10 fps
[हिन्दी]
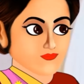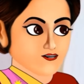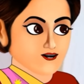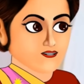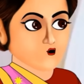
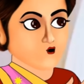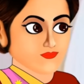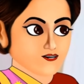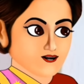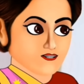कितनी
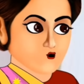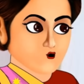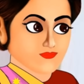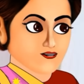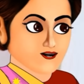कमजोर होती
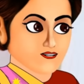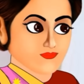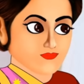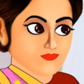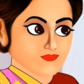जा रही
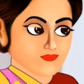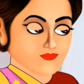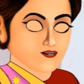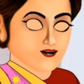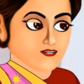हो
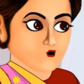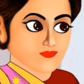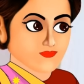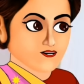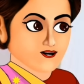टॉफियों
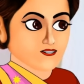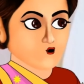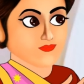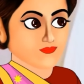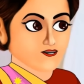से ही
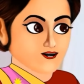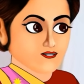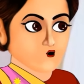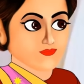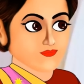पेट भरती
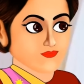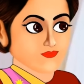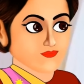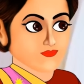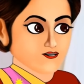रहती हो
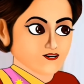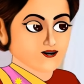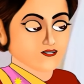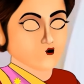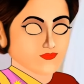ये
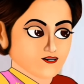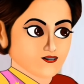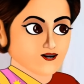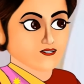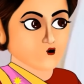अच्छी
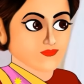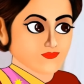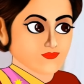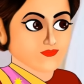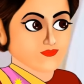बात नहीं
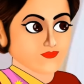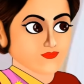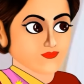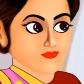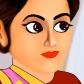है
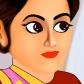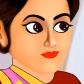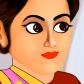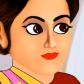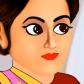माँ